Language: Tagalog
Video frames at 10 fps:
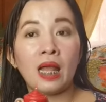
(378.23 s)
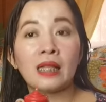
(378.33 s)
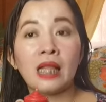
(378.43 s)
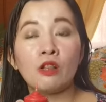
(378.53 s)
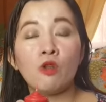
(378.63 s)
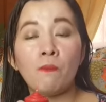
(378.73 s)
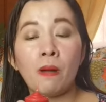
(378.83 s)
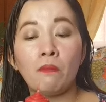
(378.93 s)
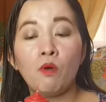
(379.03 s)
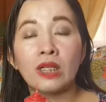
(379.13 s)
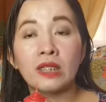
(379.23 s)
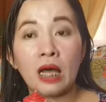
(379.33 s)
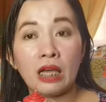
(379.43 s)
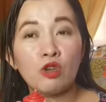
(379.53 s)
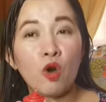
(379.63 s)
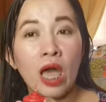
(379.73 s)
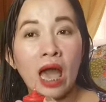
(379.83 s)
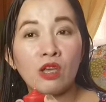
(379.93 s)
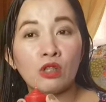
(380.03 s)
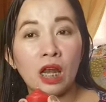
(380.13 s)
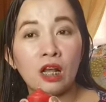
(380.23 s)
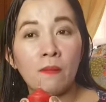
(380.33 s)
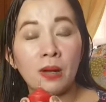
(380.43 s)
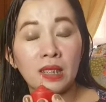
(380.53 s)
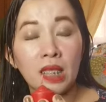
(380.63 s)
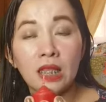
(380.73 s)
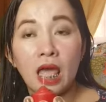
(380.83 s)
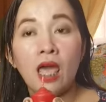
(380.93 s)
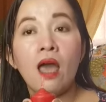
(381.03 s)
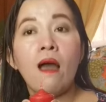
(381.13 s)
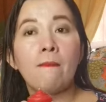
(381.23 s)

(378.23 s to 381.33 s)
nakatatlong pagbukas na kayo eh, ayo talaga magsindi,